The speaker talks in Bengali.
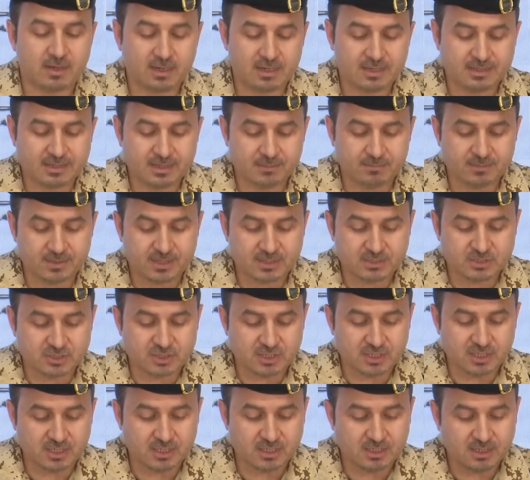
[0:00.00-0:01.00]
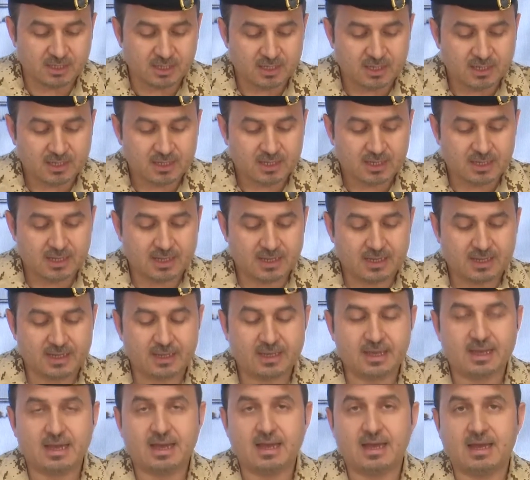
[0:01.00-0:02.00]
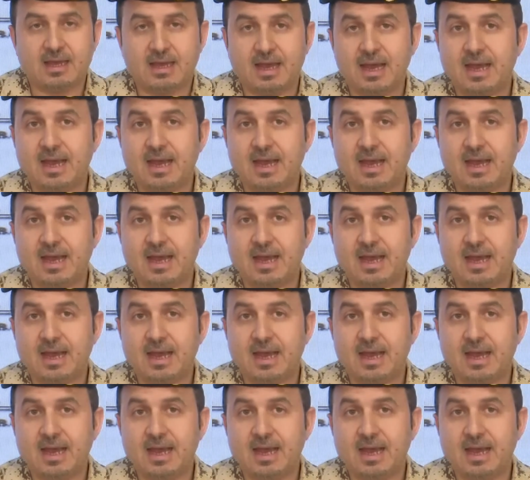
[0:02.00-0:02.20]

আমরা দ্রুত গতিতে টেস্ট করার